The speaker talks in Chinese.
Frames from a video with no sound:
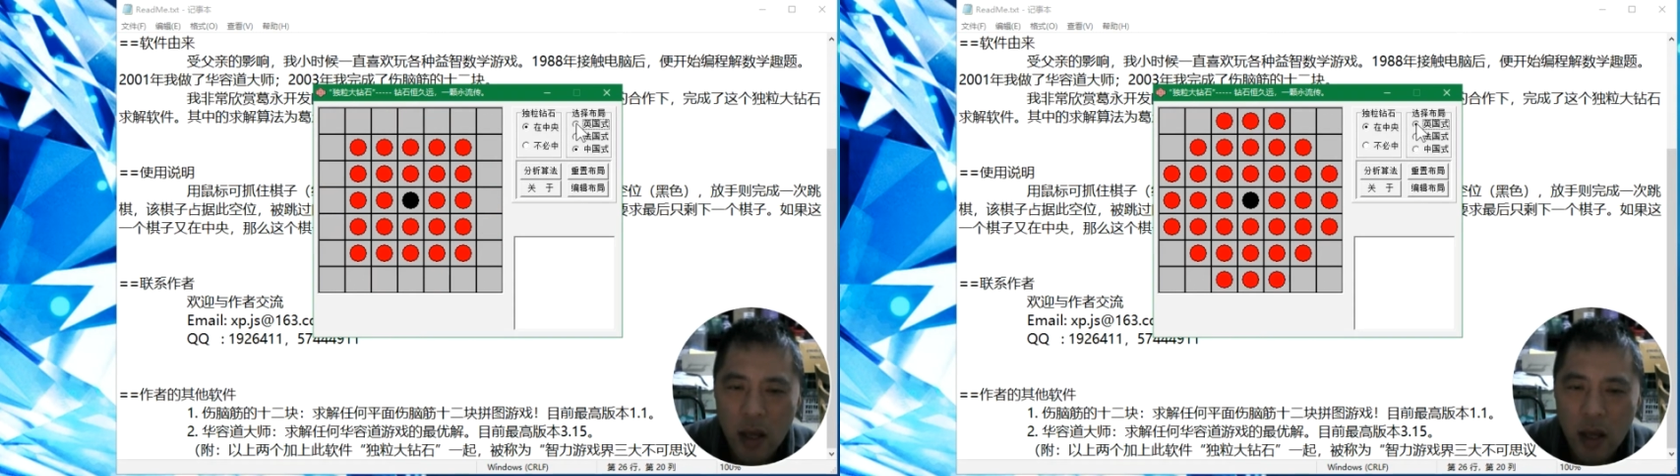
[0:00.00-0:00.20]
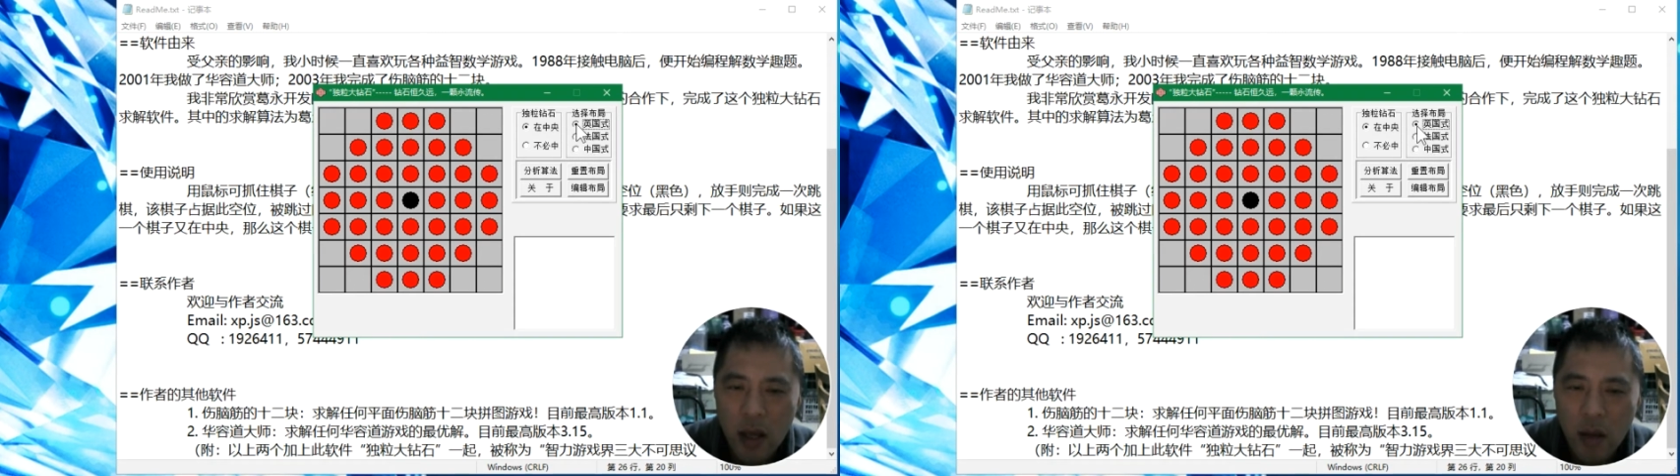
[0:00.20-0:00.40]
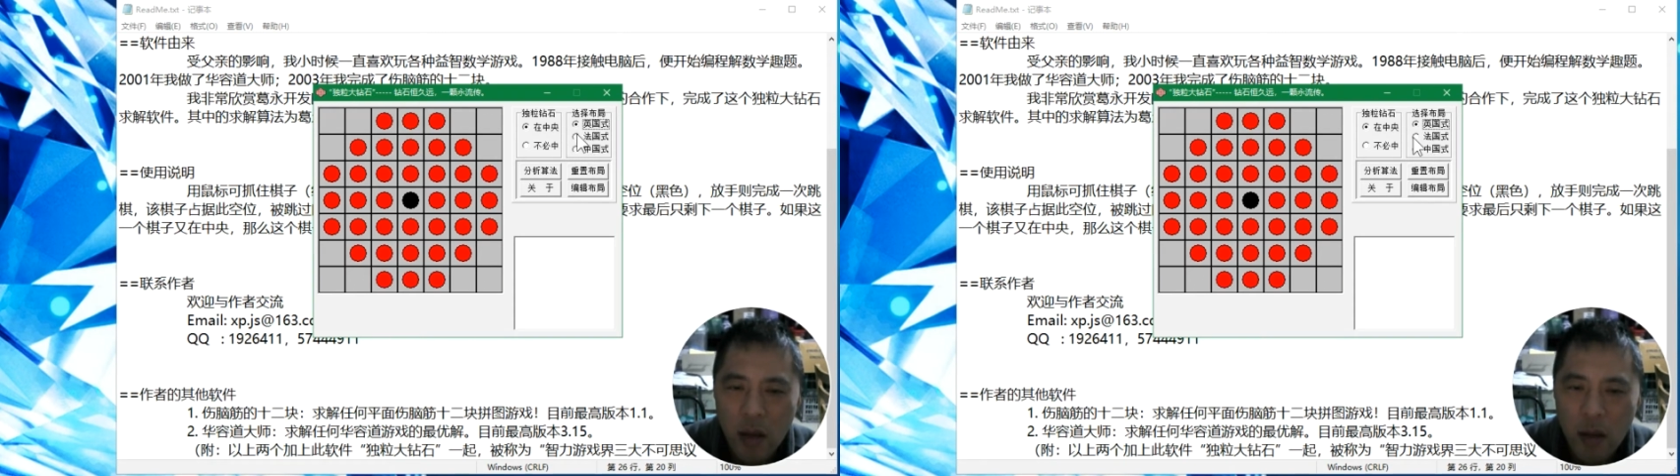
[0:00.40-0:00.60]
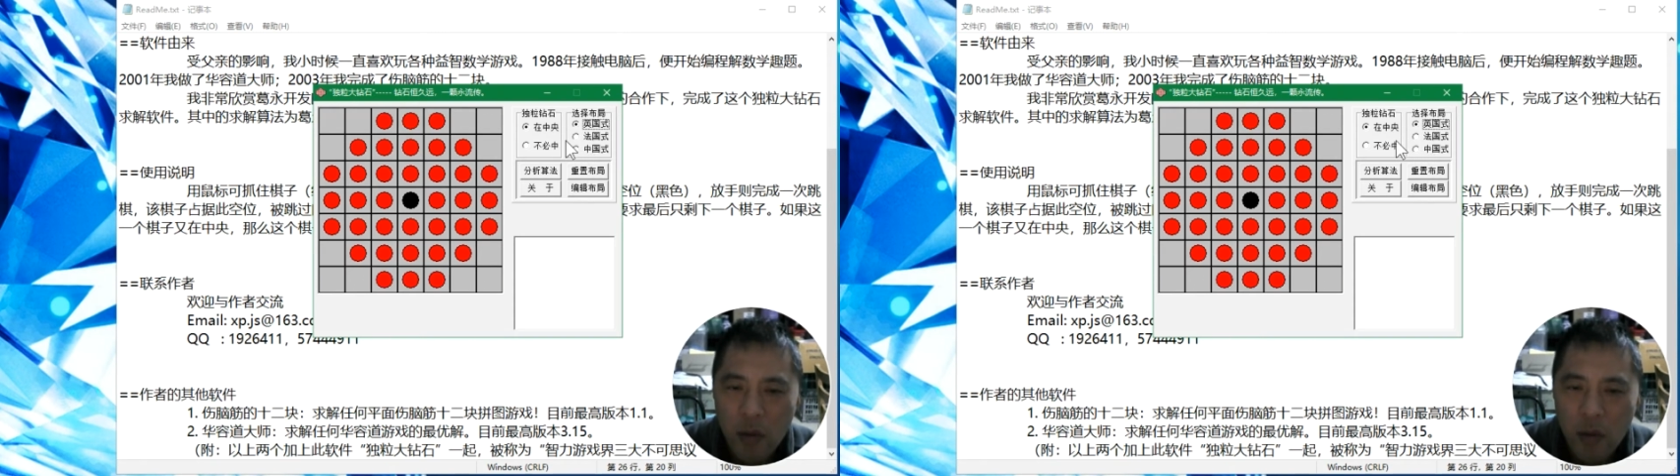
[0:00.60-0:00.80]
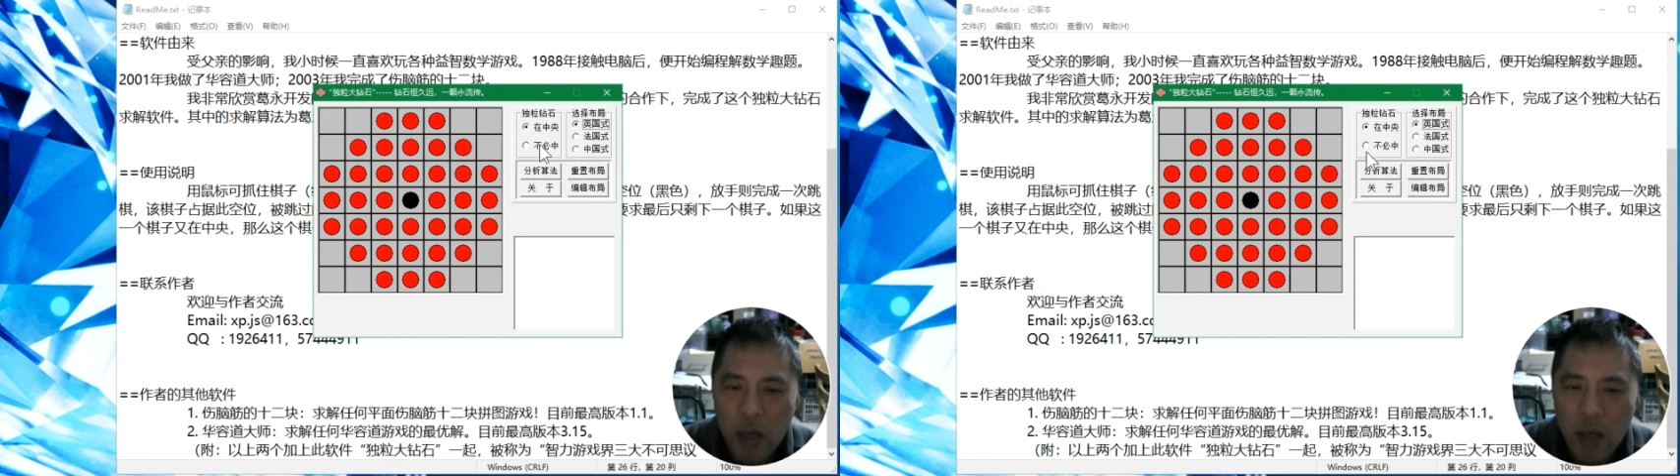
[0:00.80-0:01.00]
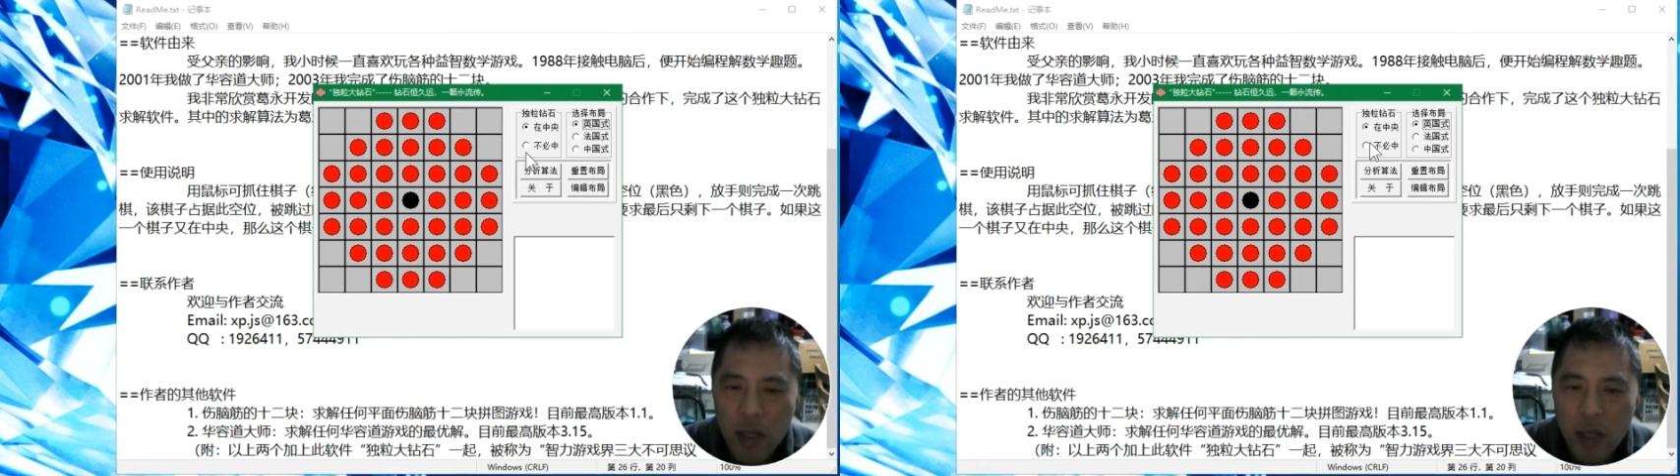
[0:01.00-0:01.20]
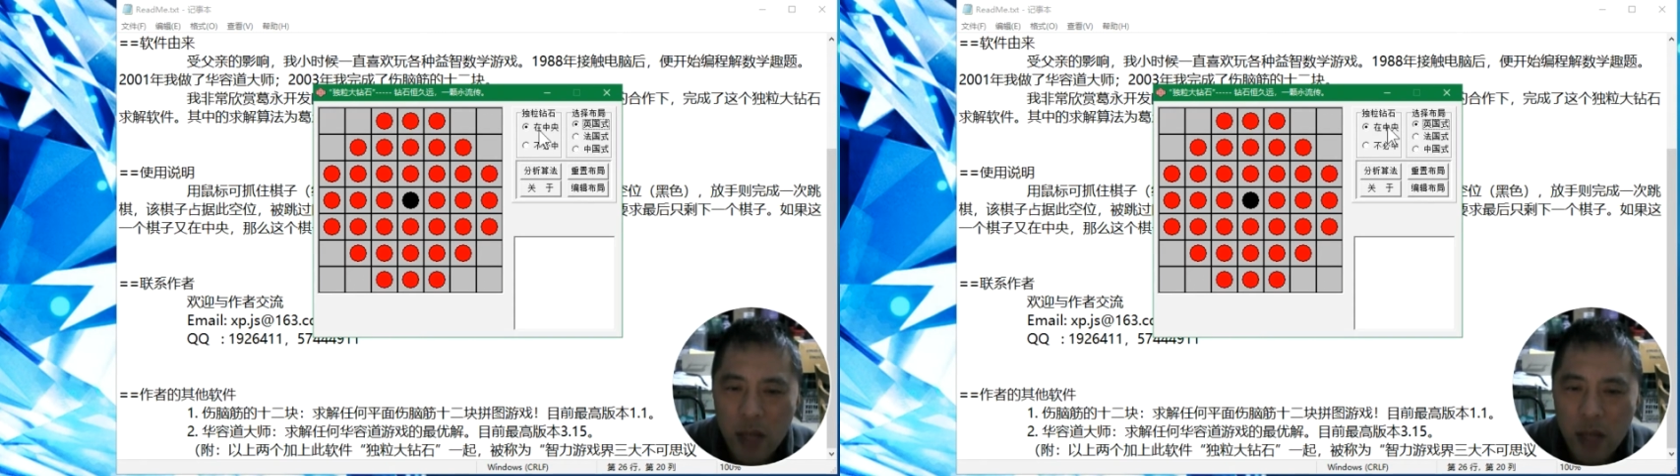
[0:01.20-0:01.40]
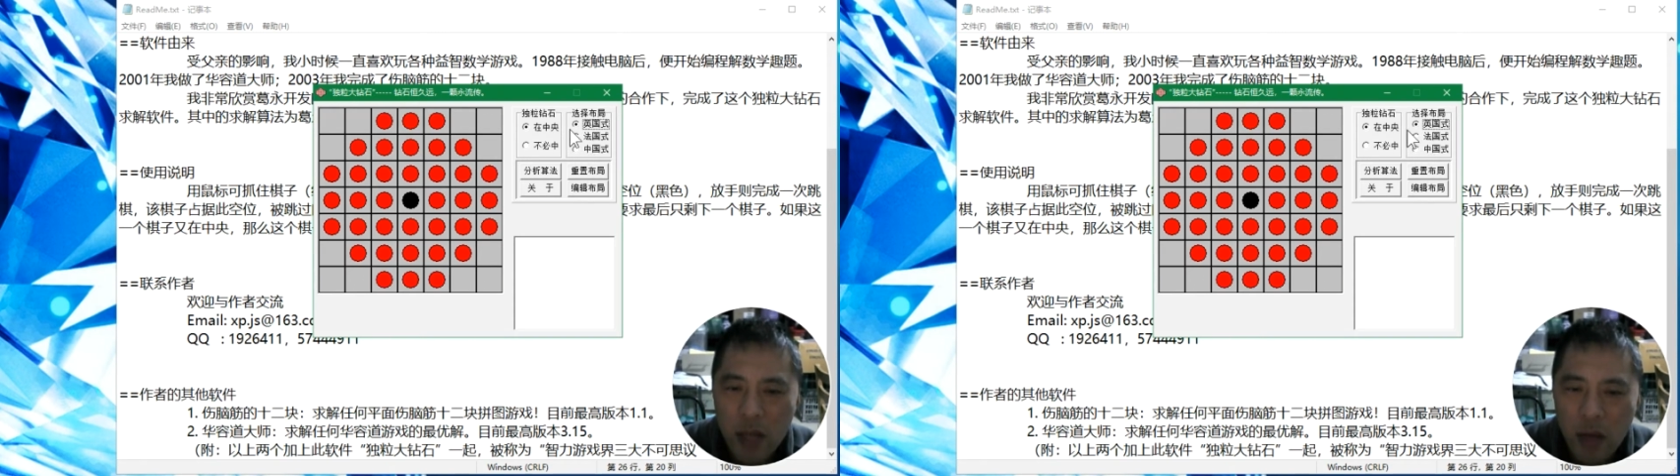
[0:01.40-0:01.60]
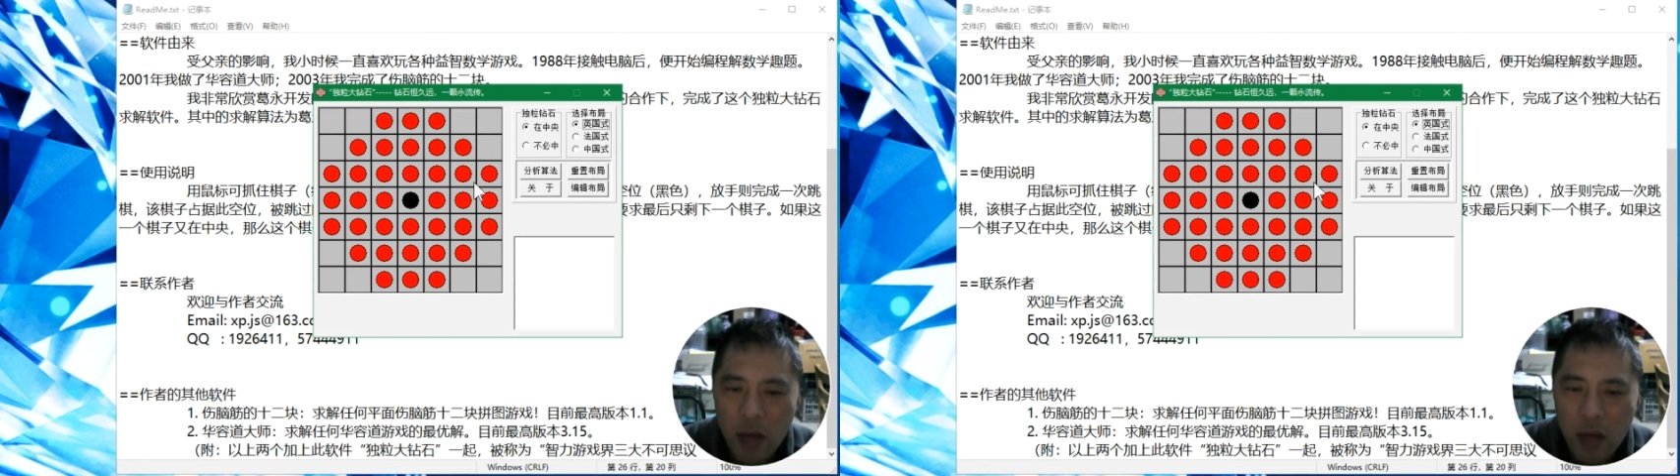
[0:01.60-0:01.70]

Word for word: 不必在中央的话，